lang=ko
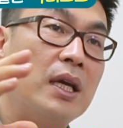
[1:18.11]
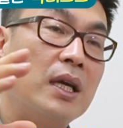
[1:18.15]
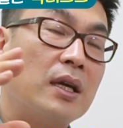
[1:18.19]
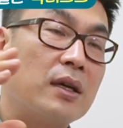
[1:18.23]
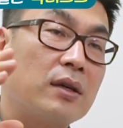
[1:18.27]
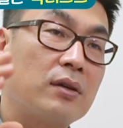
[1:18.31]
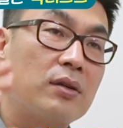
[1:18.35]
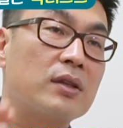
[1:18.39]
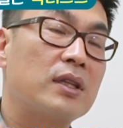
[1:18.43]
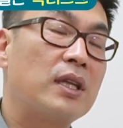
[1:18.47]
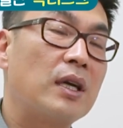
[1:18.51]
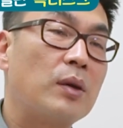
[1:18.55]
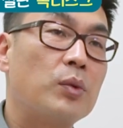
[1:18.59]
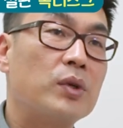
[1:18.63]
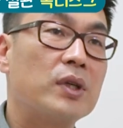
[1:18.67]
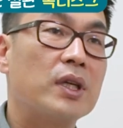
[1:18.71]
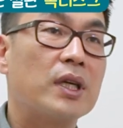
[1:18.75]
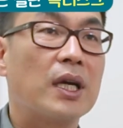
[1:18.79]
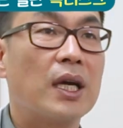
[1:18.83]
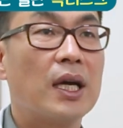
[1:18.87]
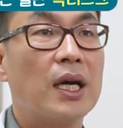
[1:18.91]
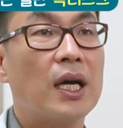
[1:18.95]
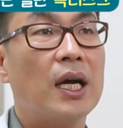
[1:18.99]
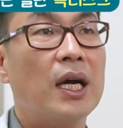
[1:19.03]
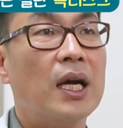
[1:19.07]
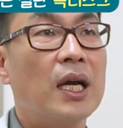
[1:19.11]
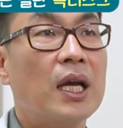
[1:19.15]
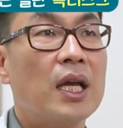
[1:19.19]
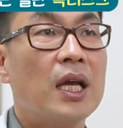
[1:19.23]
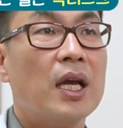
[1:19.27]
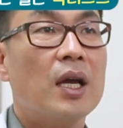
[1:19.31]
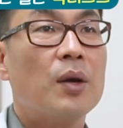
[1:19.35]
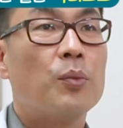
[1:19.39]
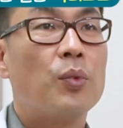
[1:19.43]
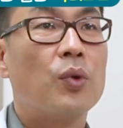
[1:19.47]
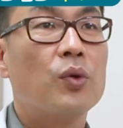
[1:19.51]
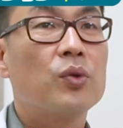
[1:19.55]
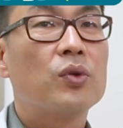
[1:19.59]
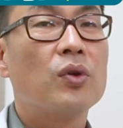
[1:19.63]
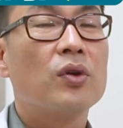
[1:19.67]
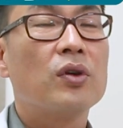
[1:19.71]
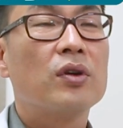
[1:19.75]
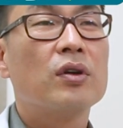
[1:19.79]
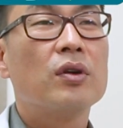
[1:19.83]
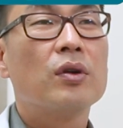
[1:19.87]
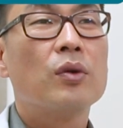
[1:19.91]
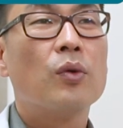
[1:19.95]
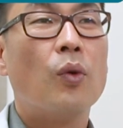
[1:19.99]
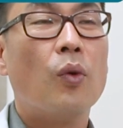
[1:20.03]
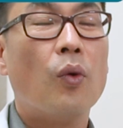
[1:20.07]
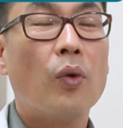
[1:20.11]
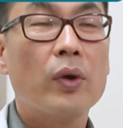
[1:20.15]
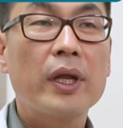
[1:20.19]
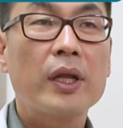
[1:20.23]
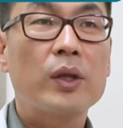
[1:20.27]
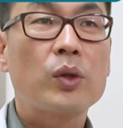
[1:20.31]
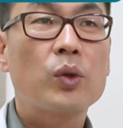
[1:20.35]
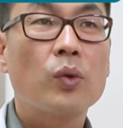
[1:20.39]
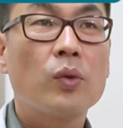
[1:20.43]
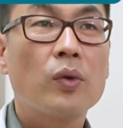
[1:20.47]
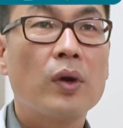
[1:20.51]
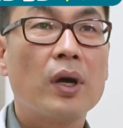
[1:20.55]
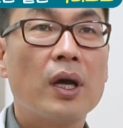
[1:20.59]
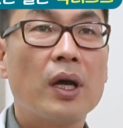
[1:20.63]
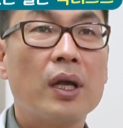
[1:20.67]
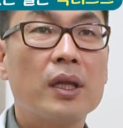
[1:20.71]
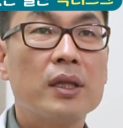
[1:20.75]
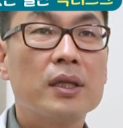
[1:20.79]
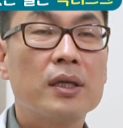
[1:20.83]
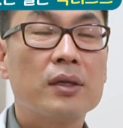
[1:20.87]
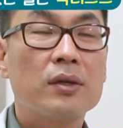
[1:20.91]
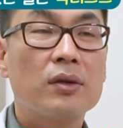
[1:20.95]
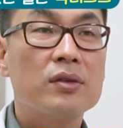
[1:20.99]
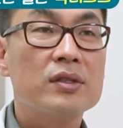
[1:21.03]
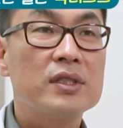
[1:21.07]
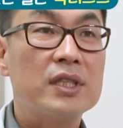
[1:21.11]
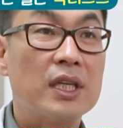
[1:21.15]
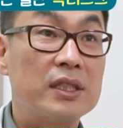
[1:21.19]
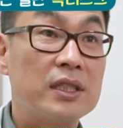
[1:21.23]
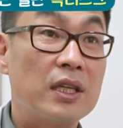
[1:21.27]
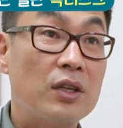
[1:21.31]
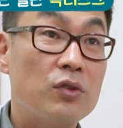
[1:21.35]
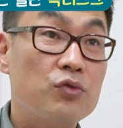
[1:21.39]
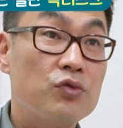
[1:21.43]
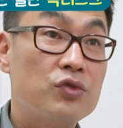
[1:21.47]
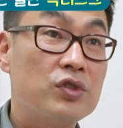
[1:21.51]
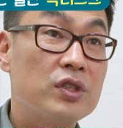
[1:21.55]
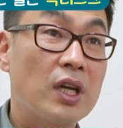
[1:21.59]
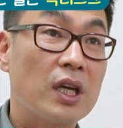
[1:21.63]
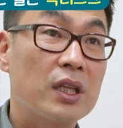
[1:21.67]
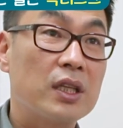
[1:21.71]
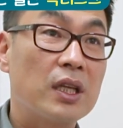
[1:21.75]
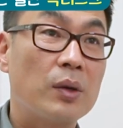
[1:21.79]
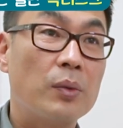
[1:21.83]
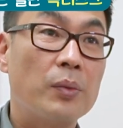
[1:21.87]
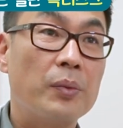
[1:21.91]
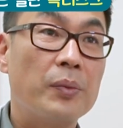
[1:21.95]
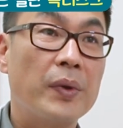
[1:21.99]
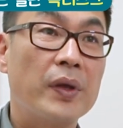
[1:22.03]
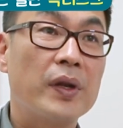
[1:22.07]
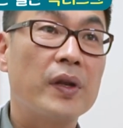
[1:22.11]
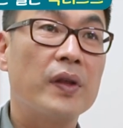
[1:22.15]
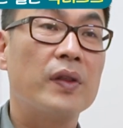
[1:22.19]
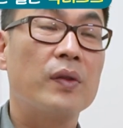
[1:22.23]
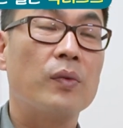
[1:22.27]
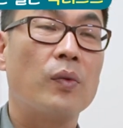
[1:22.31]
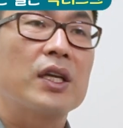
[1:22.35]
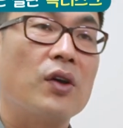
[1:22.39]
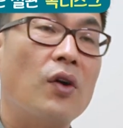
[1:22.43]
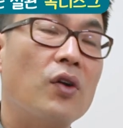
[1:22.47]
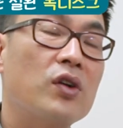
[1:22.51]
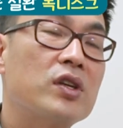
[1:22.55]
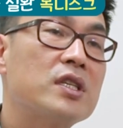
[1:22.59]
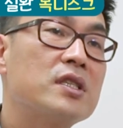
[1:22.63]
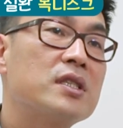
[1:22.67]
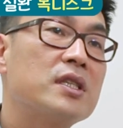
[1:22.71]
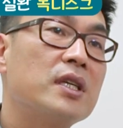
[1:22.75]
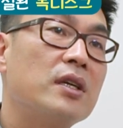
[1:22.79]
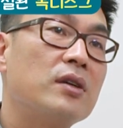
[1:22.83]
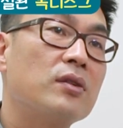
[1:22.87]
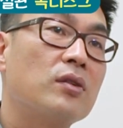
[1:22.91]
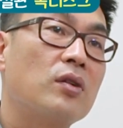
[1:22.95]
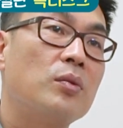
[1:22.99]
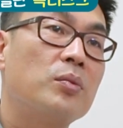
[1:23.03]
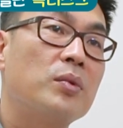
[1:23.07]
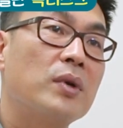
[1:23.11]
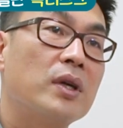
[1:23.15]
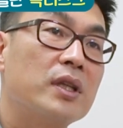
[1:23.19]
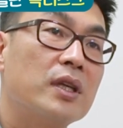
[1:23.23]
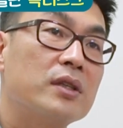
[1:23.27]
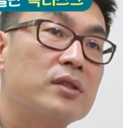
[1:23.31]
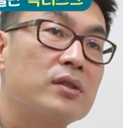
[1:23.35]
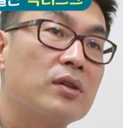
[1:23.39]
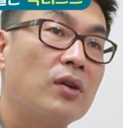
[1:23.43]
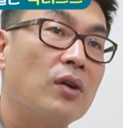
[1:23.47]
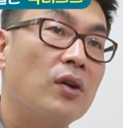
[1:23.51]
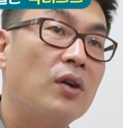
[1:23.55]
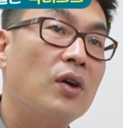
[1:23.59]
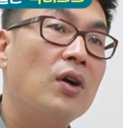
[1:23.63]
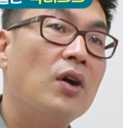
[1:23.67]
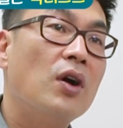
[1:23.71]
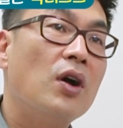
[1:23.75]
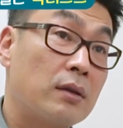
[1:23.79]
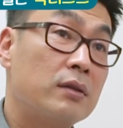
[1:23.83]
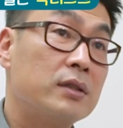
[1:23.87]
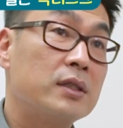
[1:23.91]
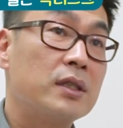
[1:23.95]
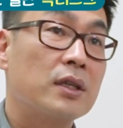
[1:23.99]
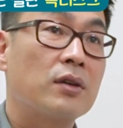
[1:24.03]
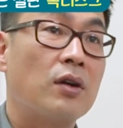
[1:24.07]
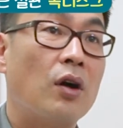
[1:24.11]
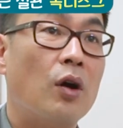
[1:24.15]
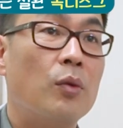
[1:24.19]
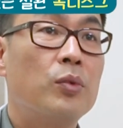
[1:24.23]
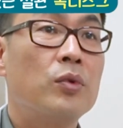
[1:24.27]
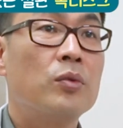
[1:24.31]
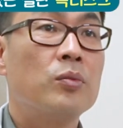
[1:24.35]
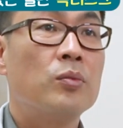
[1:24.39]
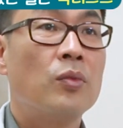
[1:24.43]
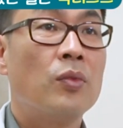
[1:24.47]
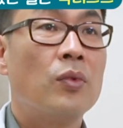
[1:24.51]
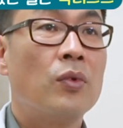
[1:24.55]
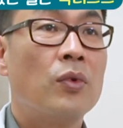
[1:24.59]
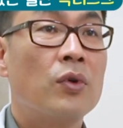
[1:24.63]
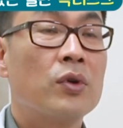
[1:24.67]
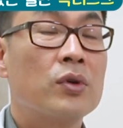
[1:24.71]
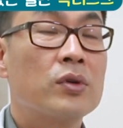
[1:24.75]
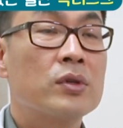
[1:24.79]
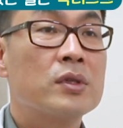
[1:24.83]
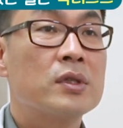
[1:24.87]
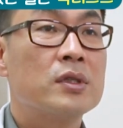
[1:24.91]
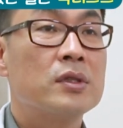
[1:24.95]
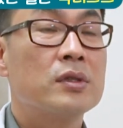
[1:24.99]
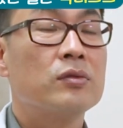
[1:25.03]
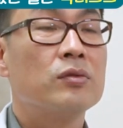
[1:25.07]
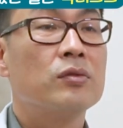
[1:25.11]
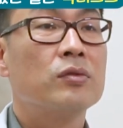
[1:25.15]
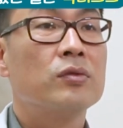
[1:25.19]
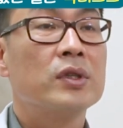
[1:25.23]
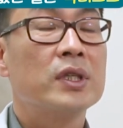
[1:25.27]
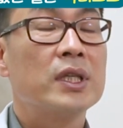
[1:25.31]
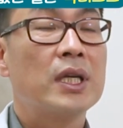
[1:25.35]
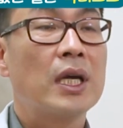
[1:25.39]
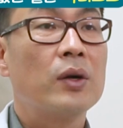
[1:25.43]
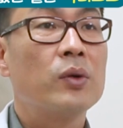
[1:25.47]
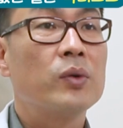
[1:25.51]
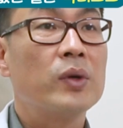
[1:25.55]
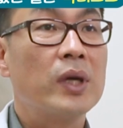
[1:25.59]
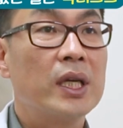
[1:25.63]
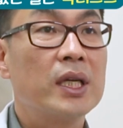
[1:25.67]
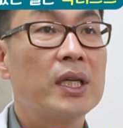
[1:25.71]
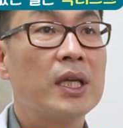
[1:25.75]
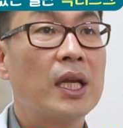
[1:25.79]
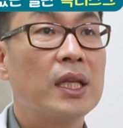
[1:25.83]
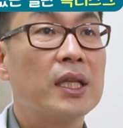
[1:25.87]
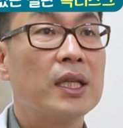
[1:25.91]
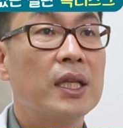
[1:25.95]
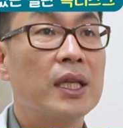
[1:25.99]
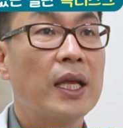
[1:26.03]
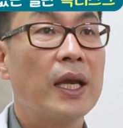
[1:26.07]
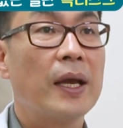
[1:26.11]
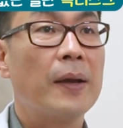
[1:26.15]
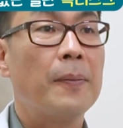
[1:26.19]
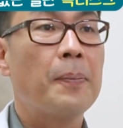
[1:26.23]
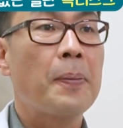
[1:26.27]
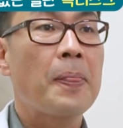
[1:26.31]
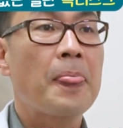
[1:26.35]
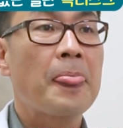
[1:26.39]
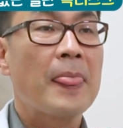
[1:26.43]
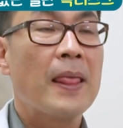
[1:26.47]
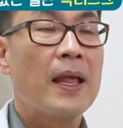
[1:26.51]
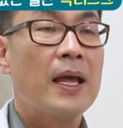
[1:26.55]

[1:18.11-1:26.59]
그러다 보니까 보통 그 오랫동안 그런 자세를 유지하다 보면은 역시자형 커브가 돼서 그걸 이제 거북목 증후군이라고 얘기를 하는데